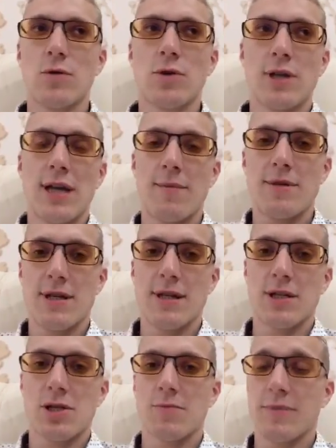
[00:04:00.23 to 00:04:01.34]
внутренняя
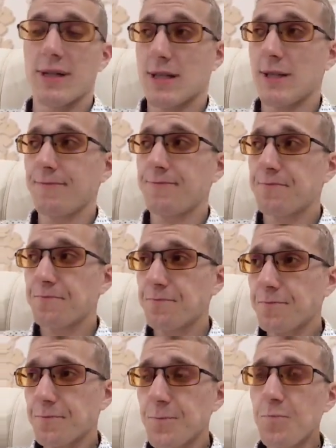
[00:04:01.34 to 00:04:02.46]
обезьяна-шимпанзе –
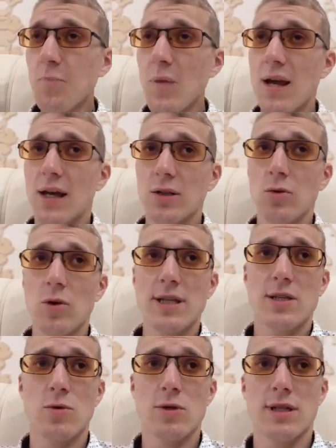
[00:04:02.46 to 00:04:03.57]
которая
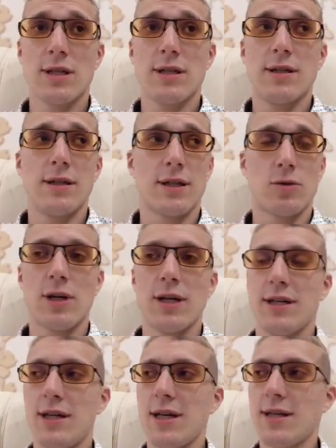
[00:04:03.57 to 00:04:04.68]
создана и которая
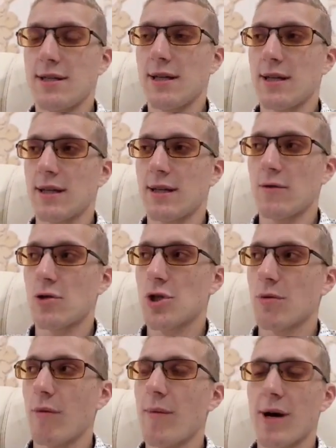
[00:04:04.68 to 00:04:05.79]
есть да, для того,
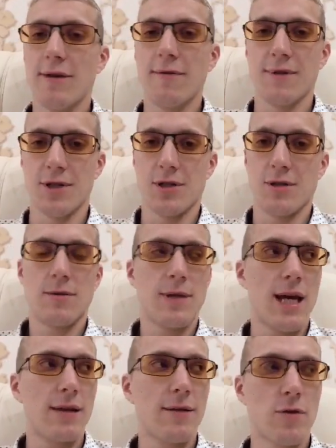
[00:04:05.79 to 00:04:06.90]
чтобы мы могли выжить.
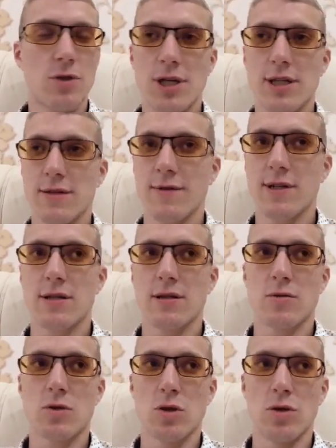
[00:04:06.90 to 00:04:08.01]
И она включается в
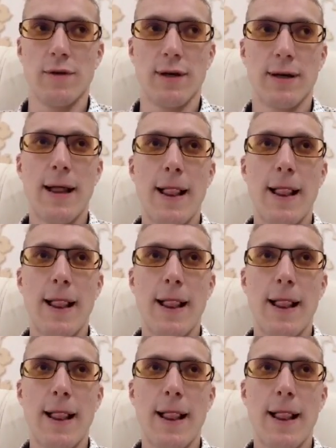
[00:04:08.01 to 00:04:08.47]
экстренных условиях.